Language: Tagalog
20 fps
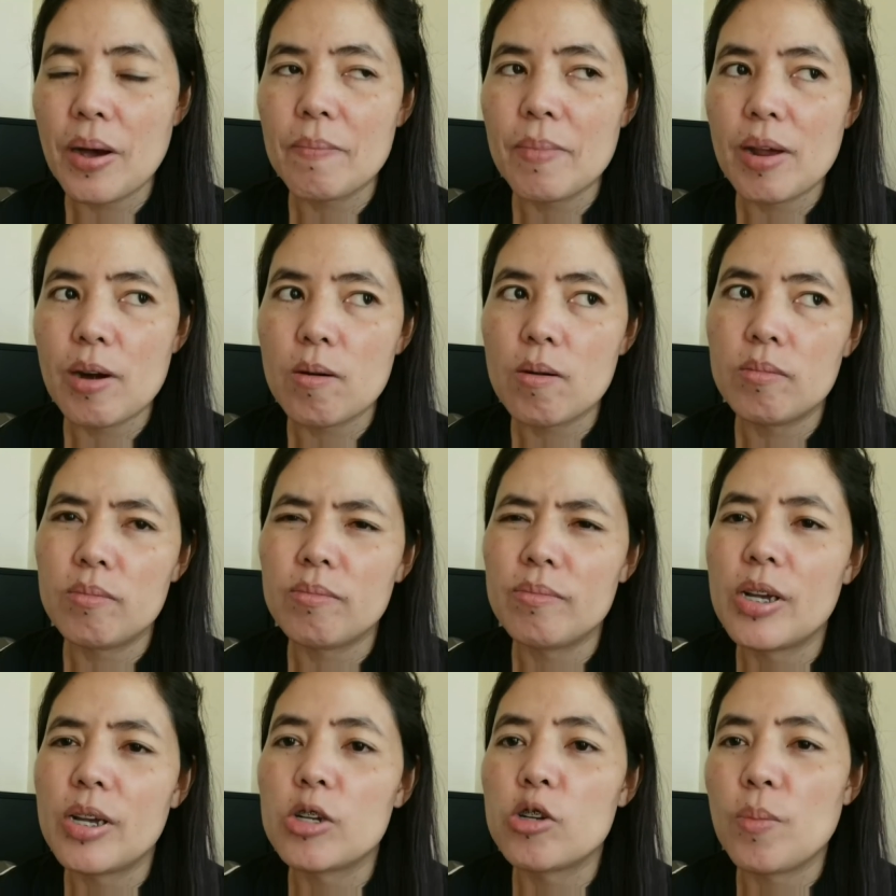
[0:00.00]
pero
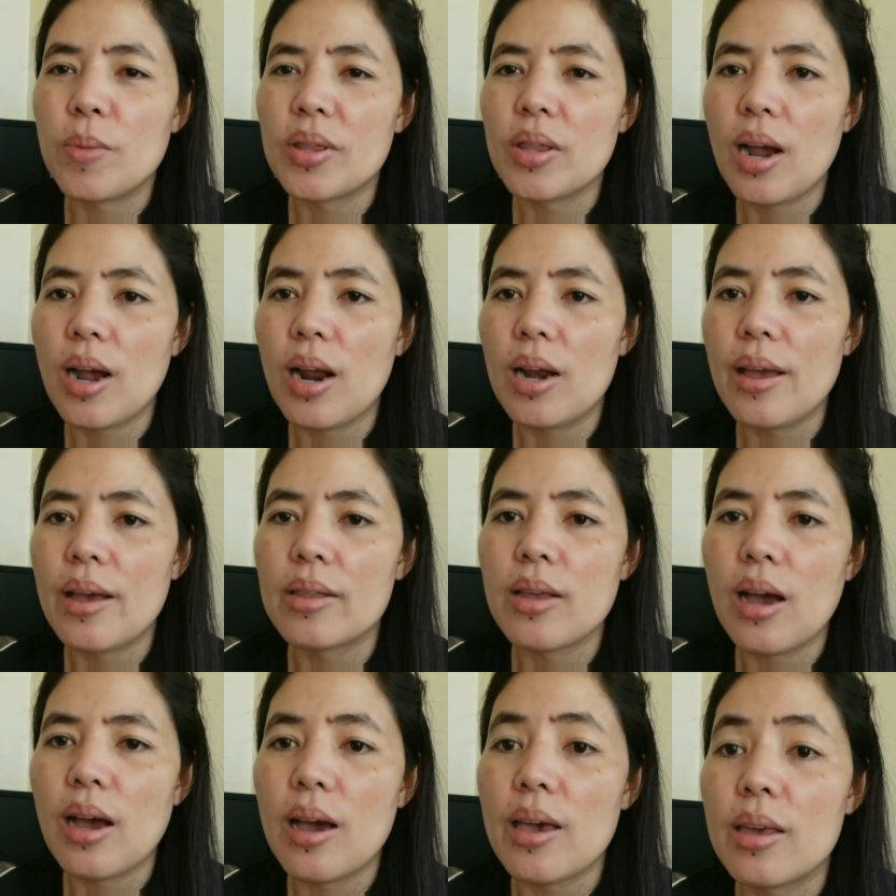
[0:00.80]
medyo matagal
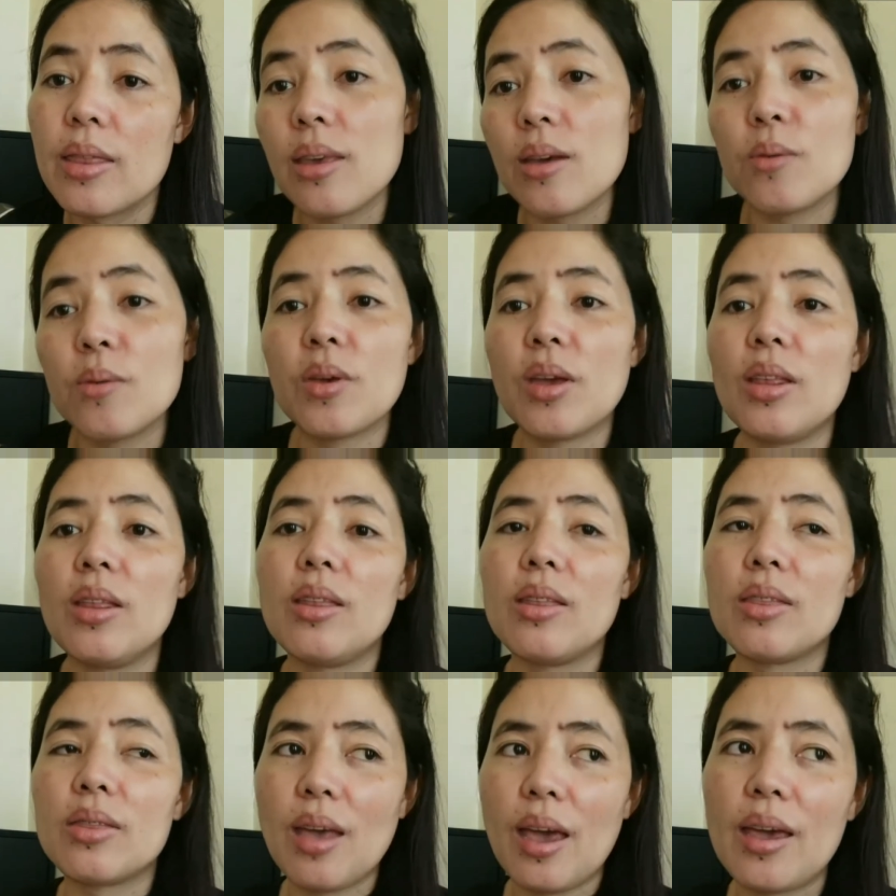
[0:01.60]
yata, kaya hindi ko na
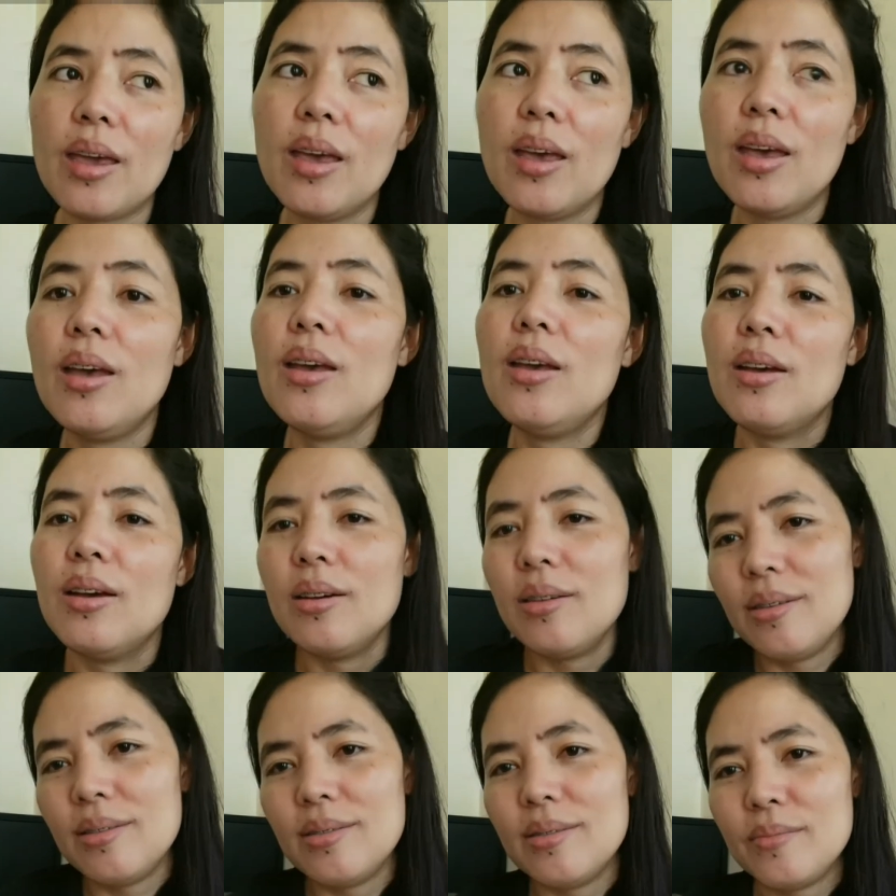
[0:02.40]
inintay.
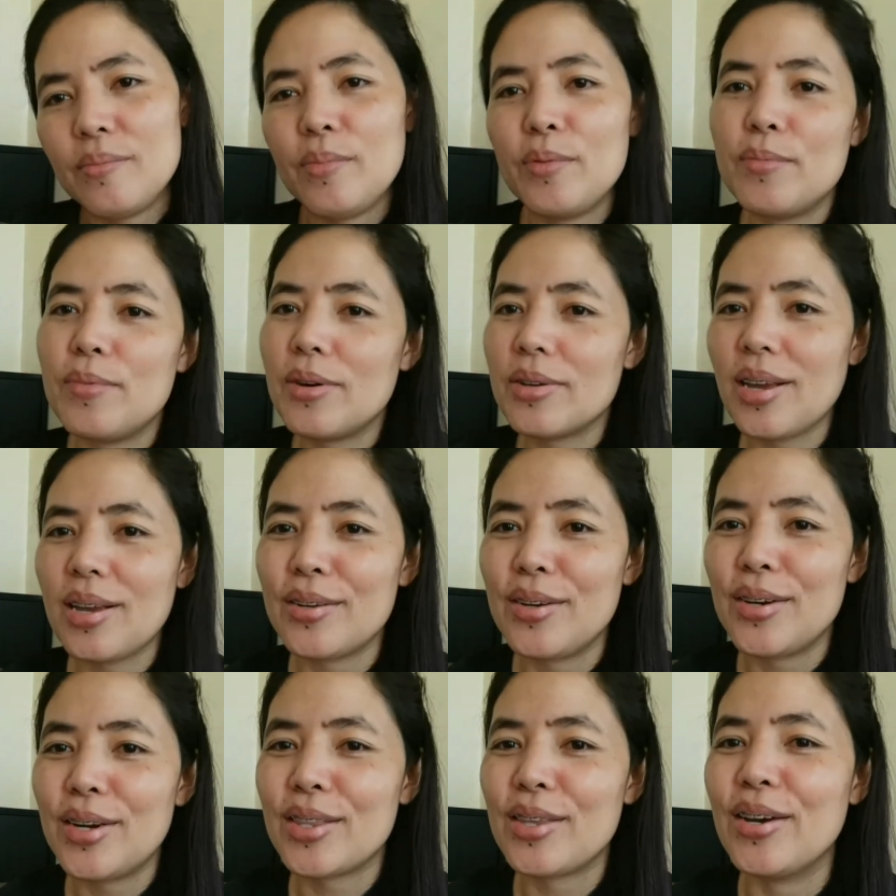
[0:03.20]
Bubuksan
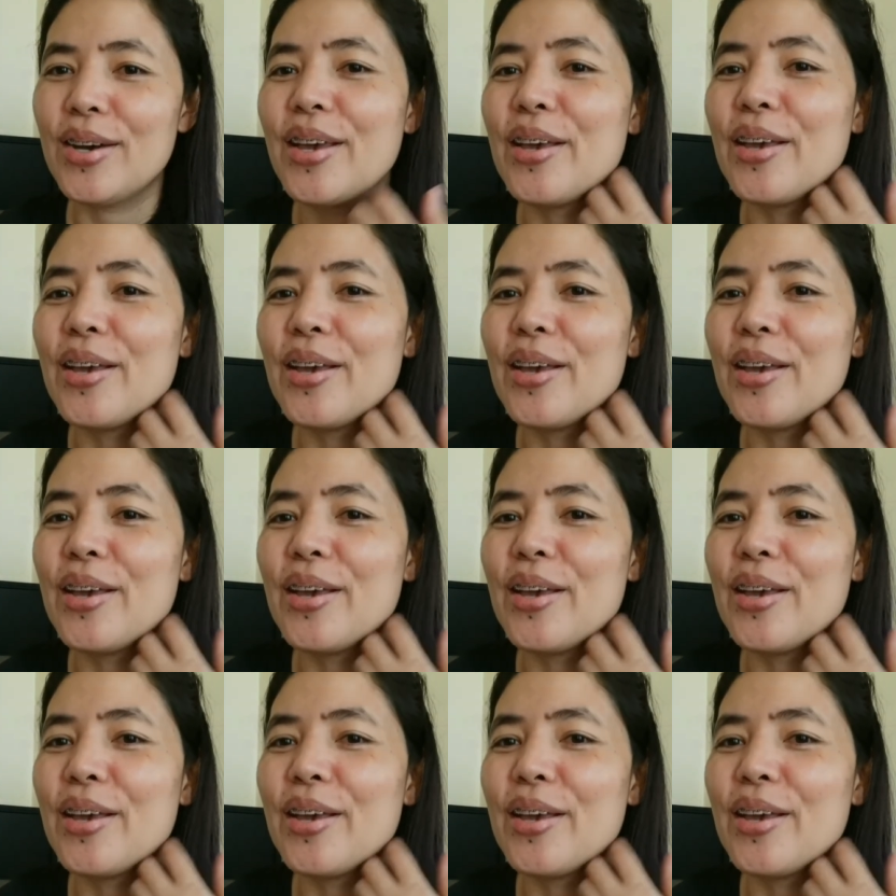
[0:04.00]
ko na itong